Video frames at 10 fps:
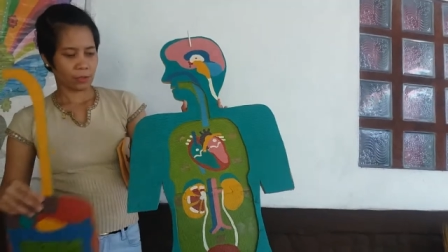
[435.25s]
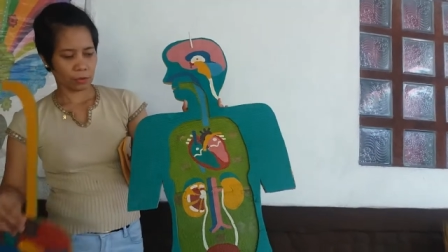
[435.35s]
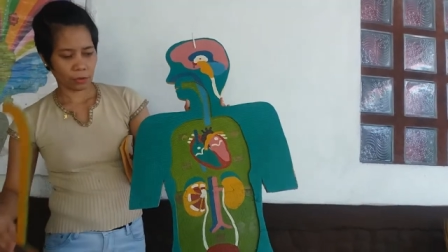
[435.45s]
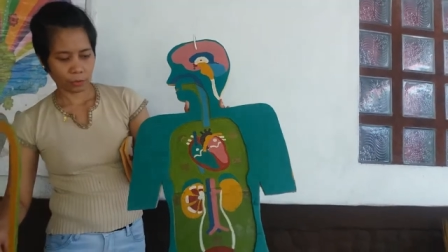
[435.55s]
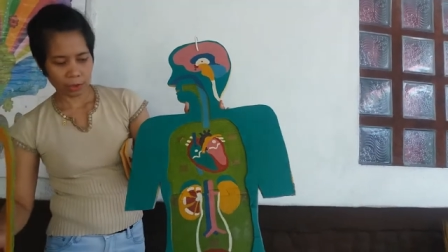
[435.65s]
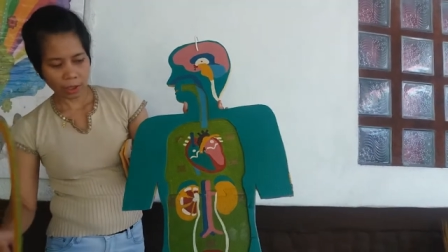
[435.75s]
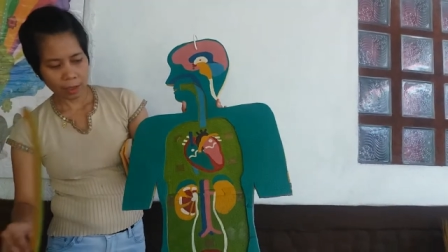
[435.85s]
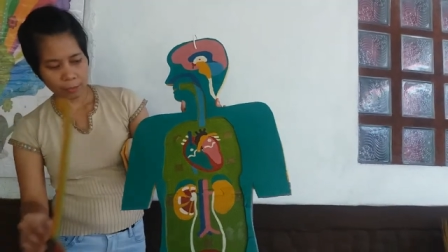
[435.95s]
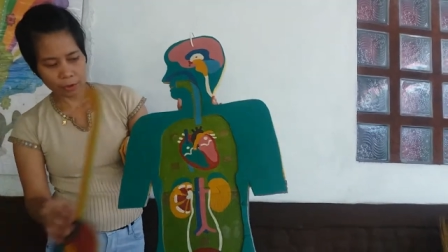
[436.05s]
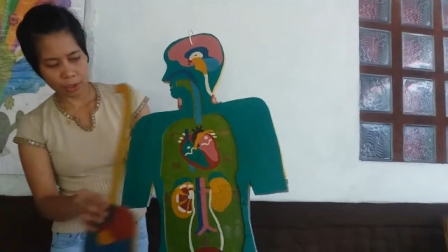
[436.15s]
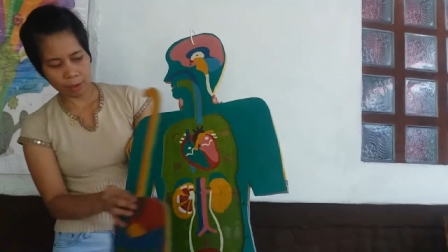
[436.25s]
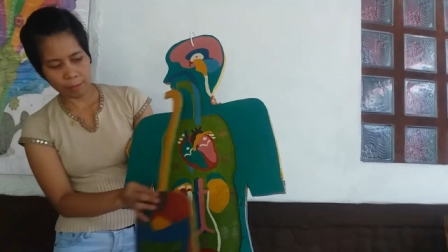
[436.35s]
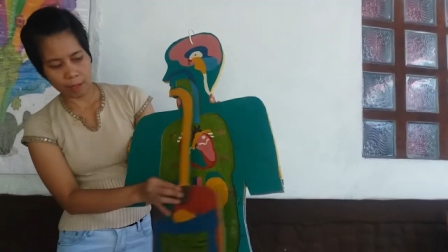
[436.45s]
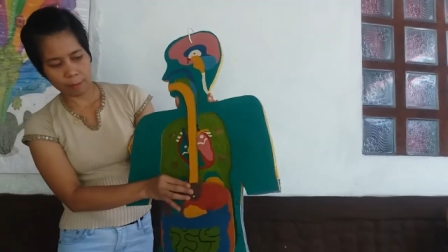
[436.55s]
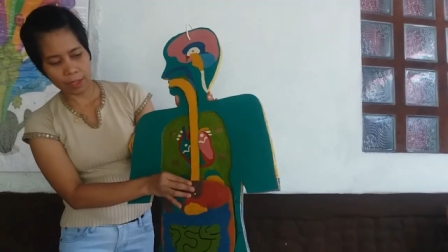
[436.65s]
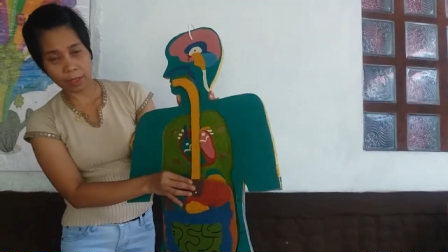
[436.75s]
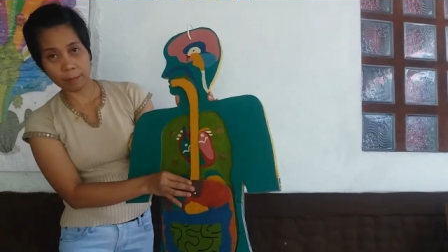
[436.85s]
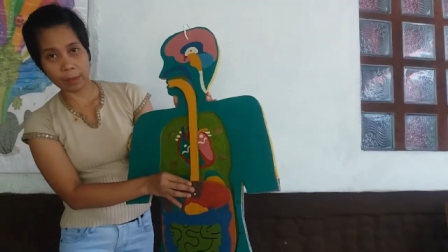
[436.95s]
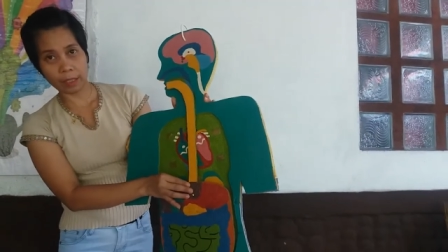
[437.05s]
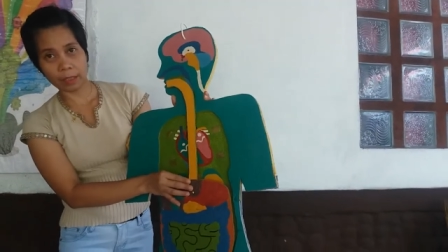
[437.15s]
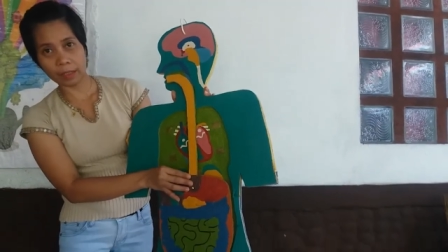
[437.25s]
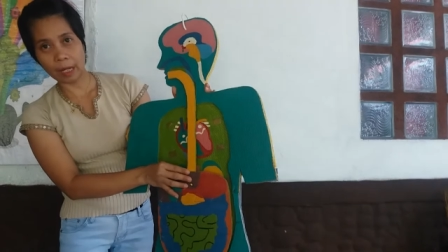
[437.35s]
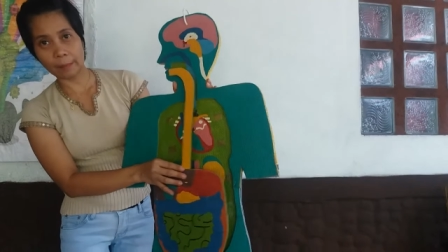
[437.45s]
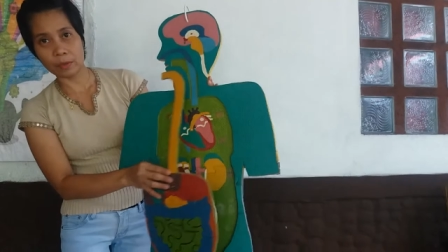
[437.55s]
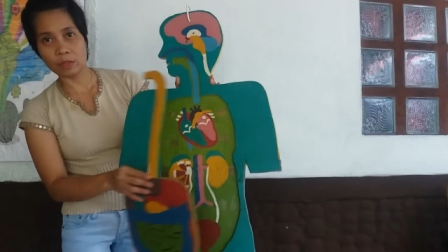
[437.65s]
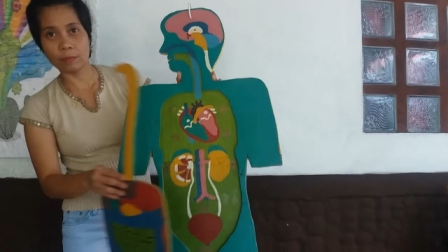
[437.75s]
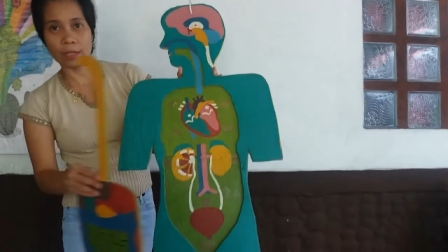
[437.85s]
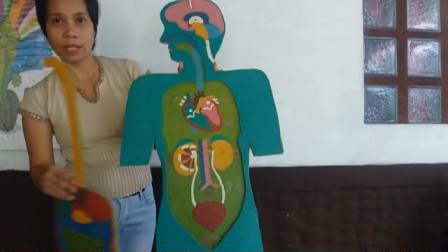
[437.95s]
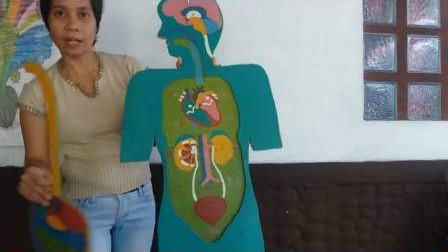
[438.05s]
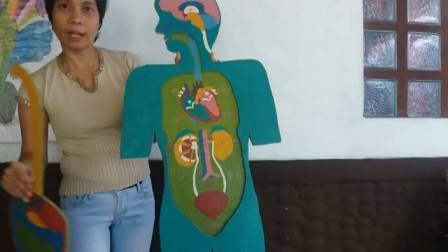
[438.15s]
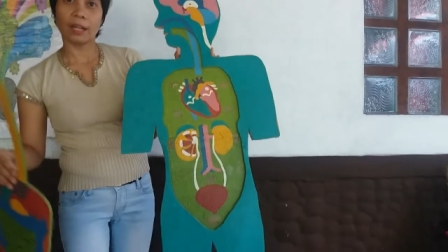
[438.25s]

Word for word: So, saka mo siya ibabalik pagkatapos mo na